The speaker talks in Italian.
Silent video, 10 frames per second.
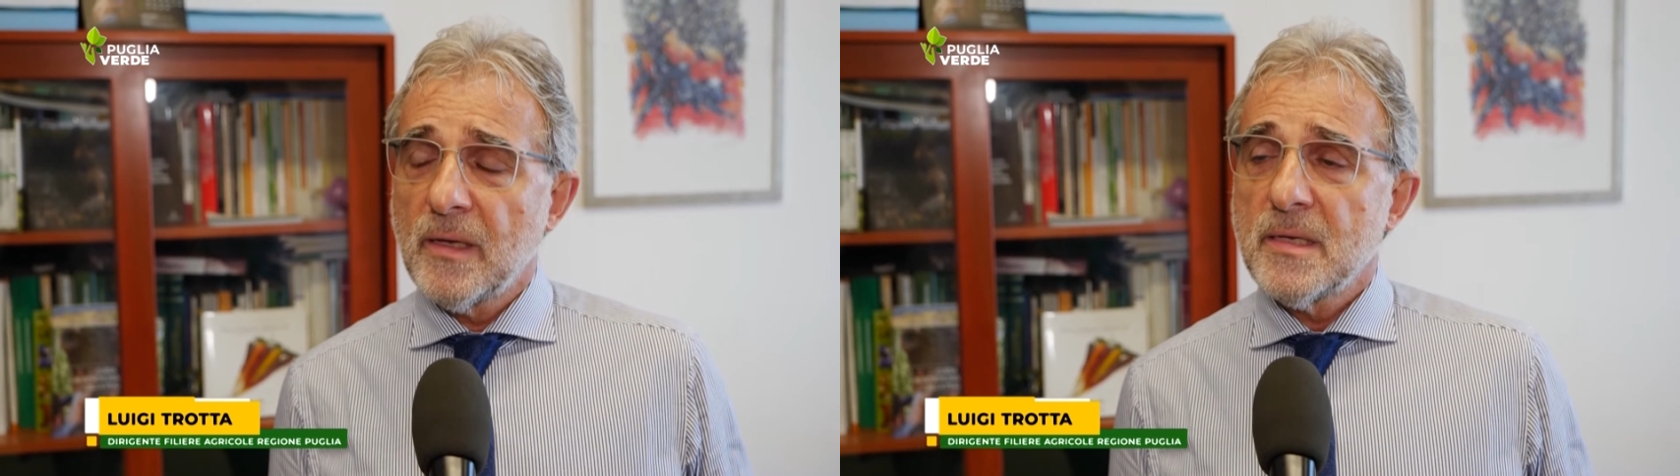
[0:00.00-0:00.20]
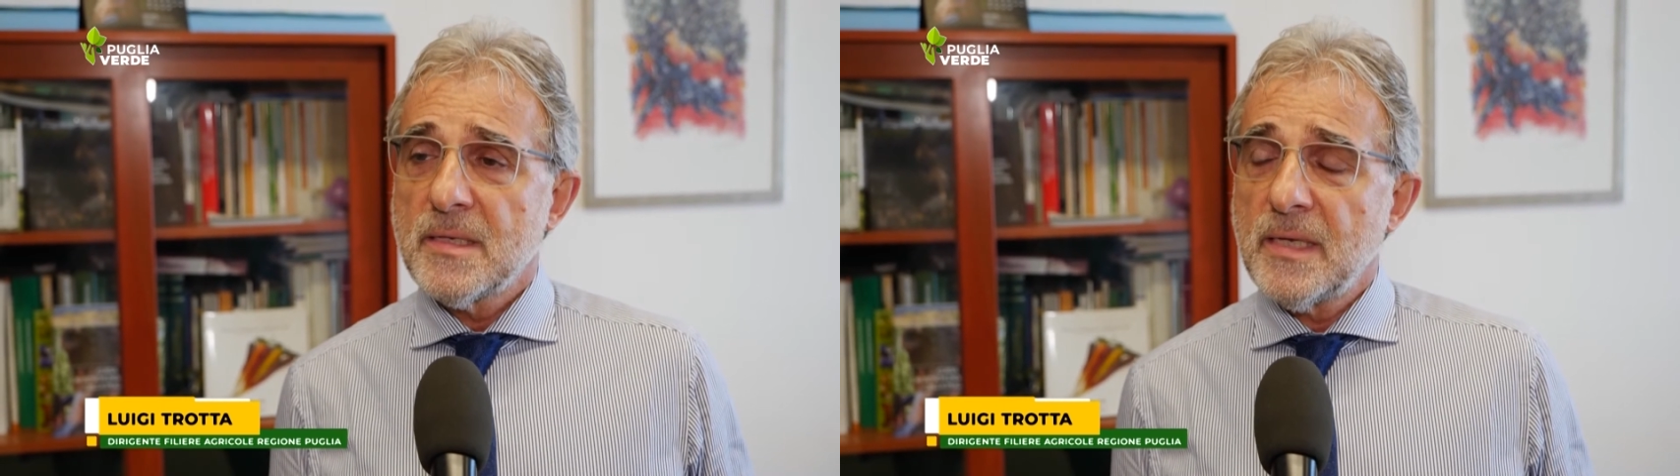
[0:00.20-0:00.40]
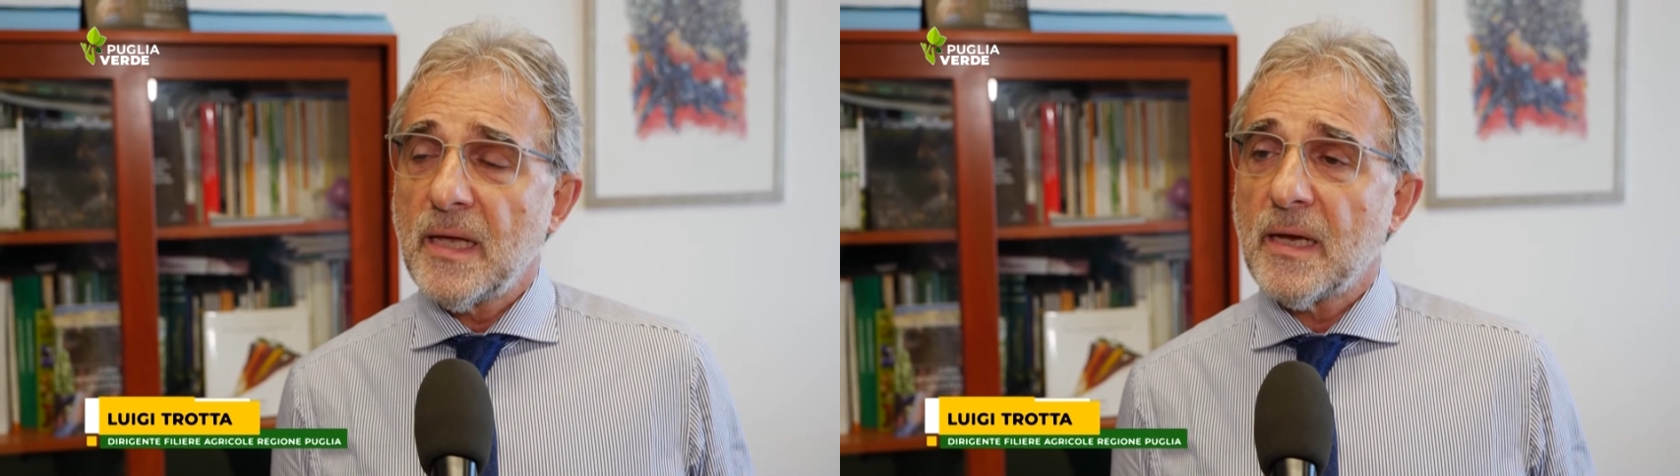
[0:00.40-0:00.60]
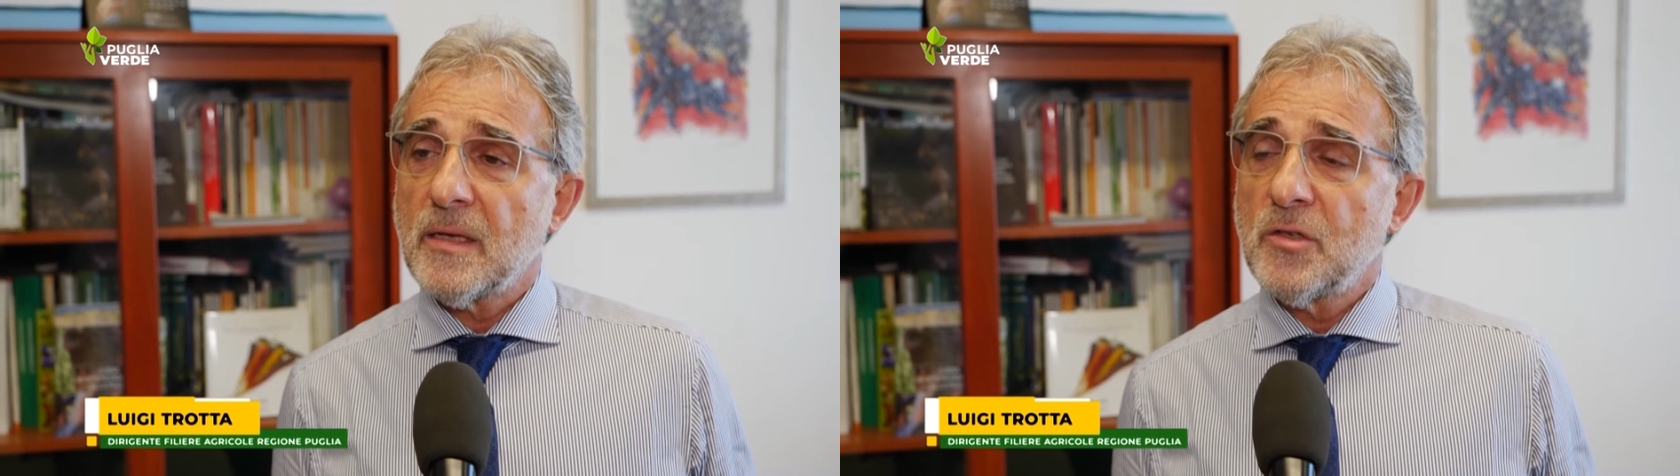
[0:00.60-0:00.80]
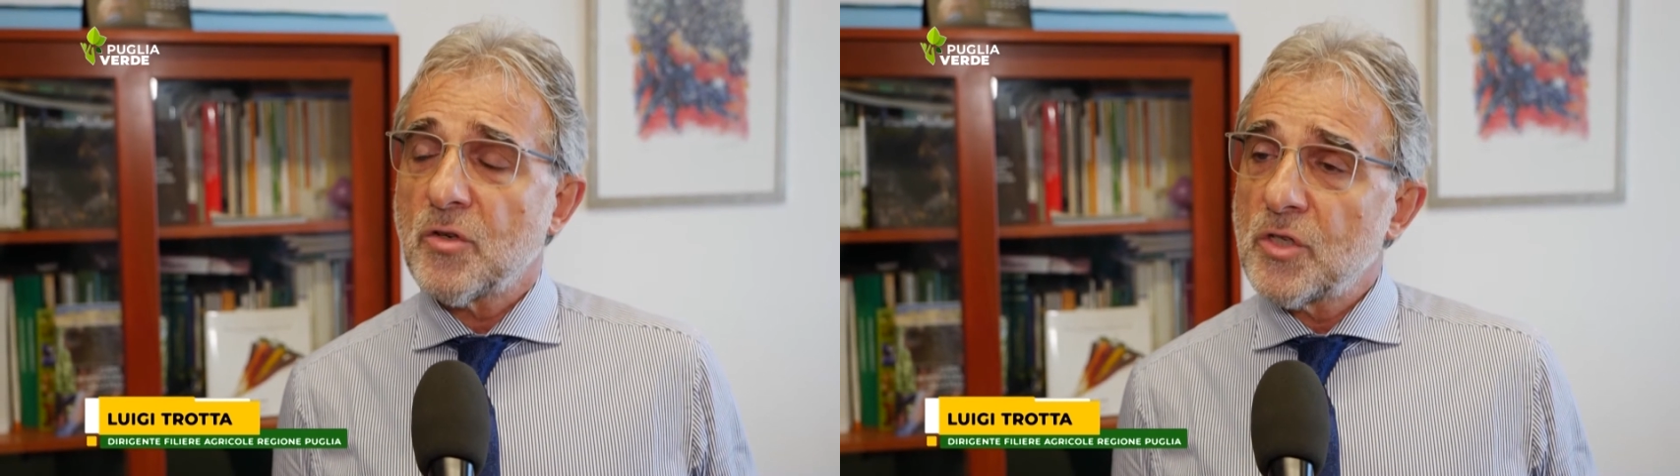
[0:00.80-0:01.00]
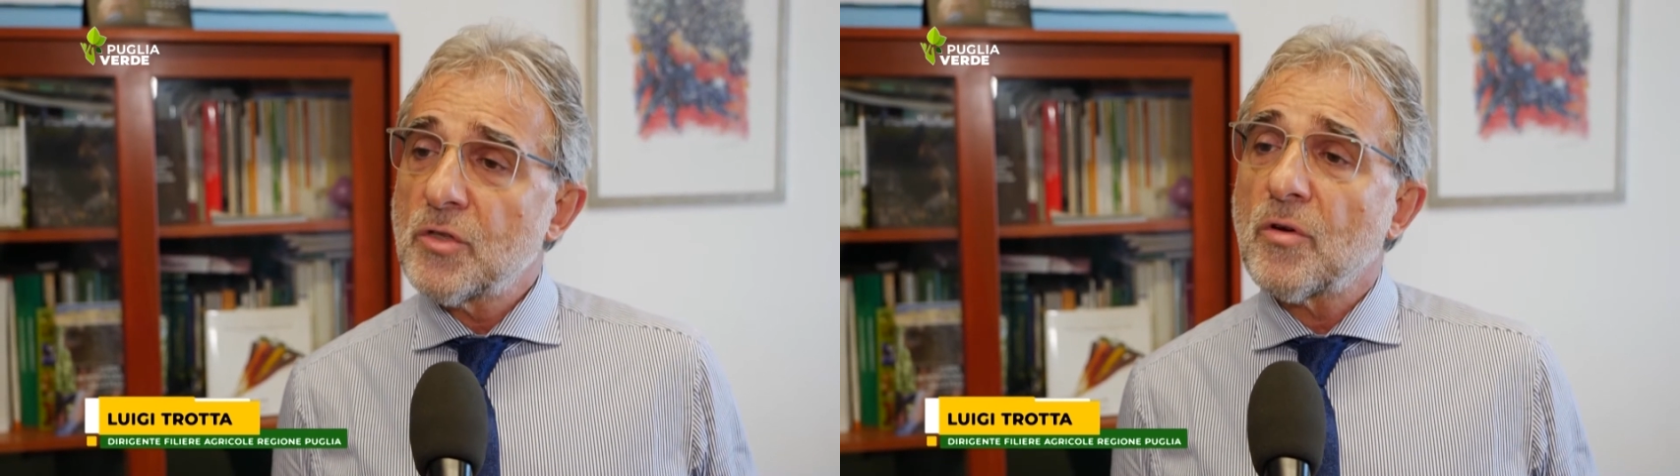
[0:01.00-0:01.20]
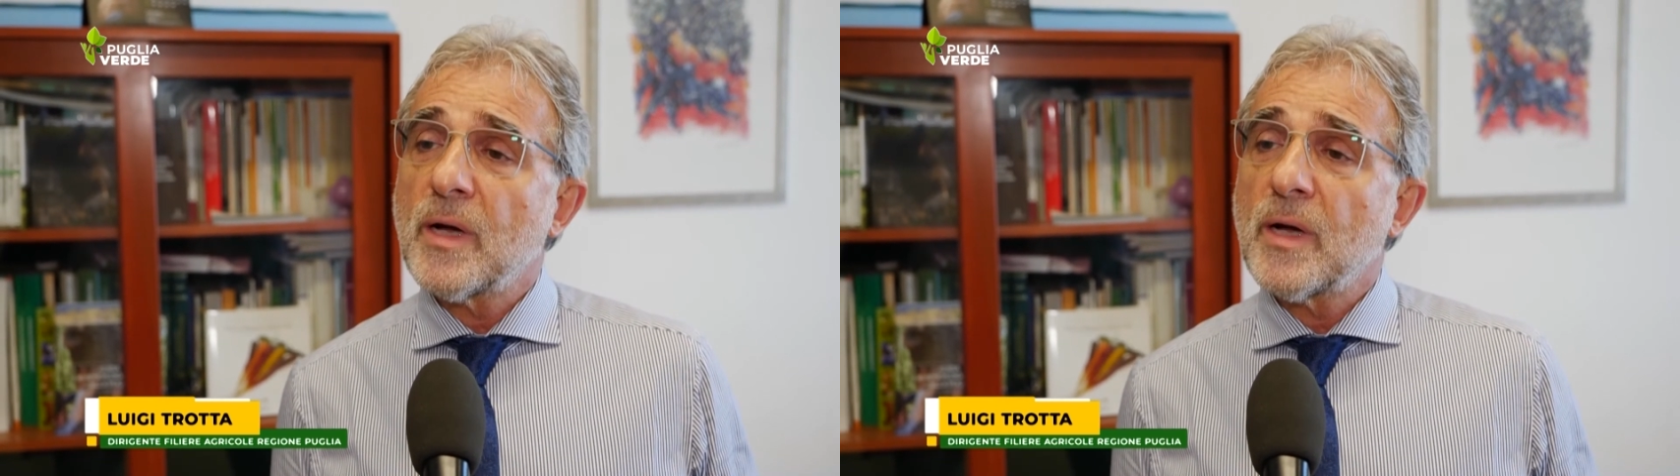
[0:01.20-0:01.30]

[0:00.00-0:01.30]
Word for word: sia il soggetto